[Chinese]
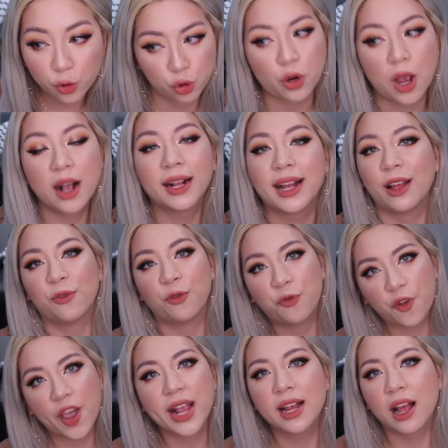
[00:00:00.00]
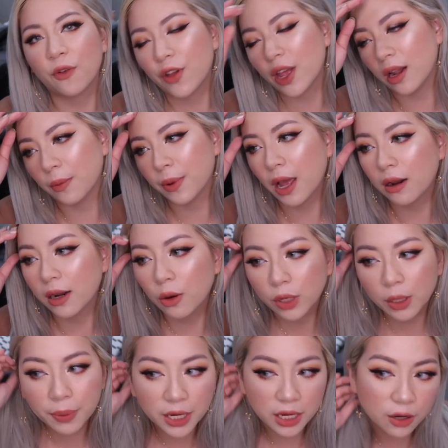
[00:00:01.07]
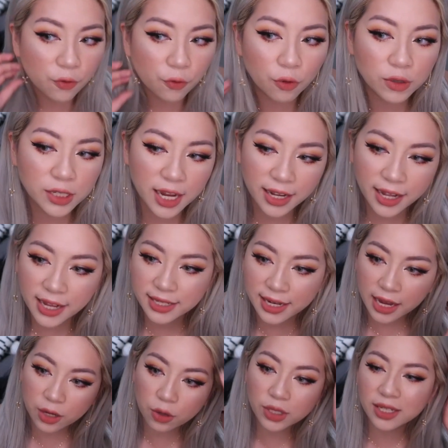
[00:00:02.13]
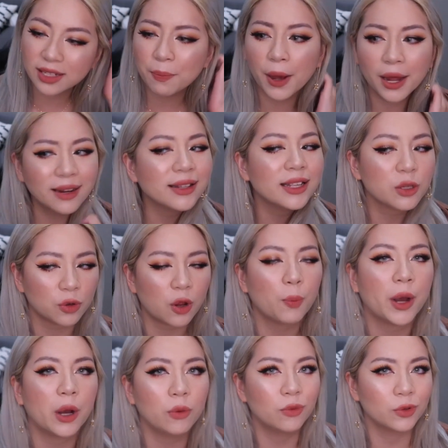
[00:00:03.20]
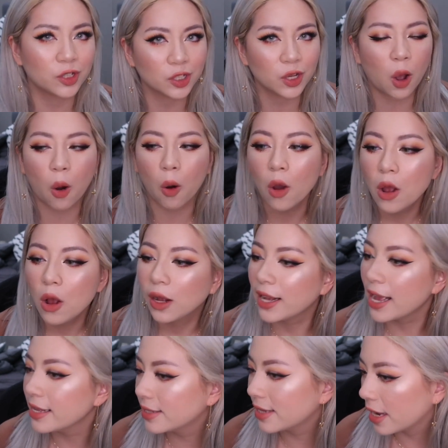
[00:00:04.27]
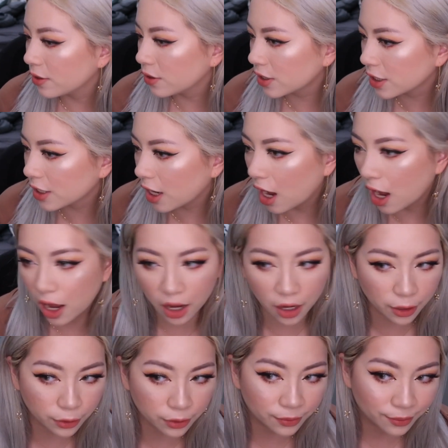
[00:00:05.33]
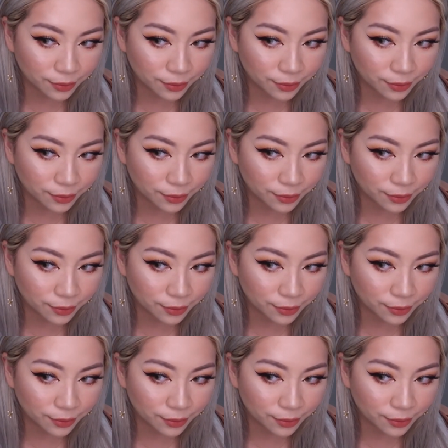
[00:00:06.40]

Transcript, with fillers: 妆感非常非常的漂亮，我的皮肤现在看起来，尤其是喷了定妆喷雾之后，看起来就是很